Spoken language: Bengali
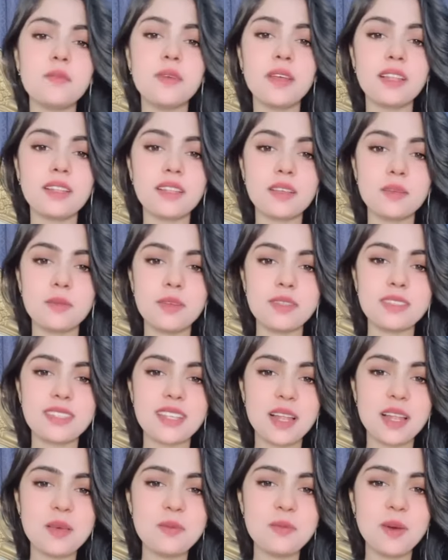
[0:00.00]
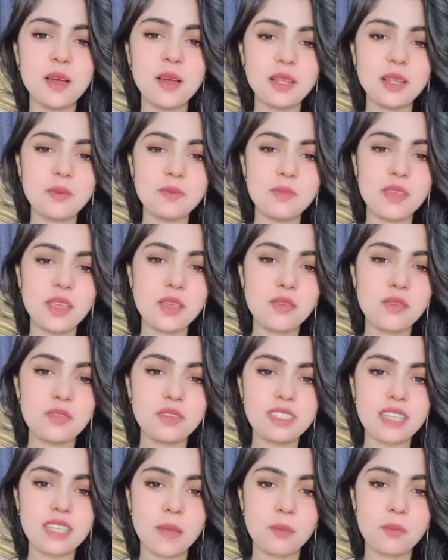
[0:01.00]
আসসালামু আলাইকুম থ্যাংক ইউ ফর
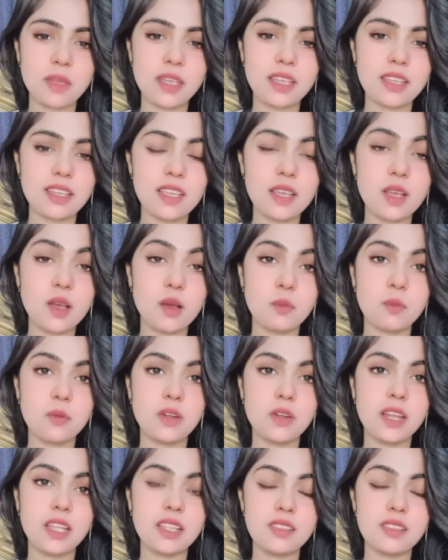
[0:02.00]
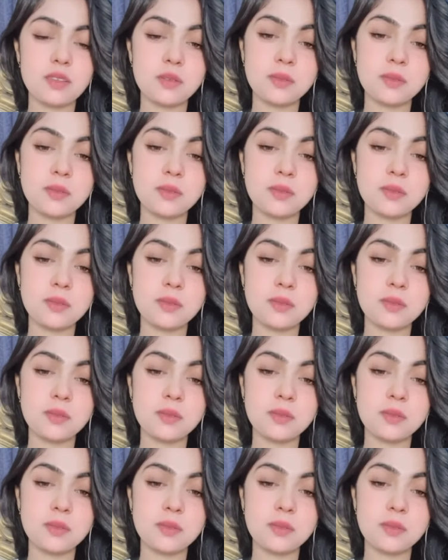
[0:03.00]
ট্যাপিং কি খবর এই তো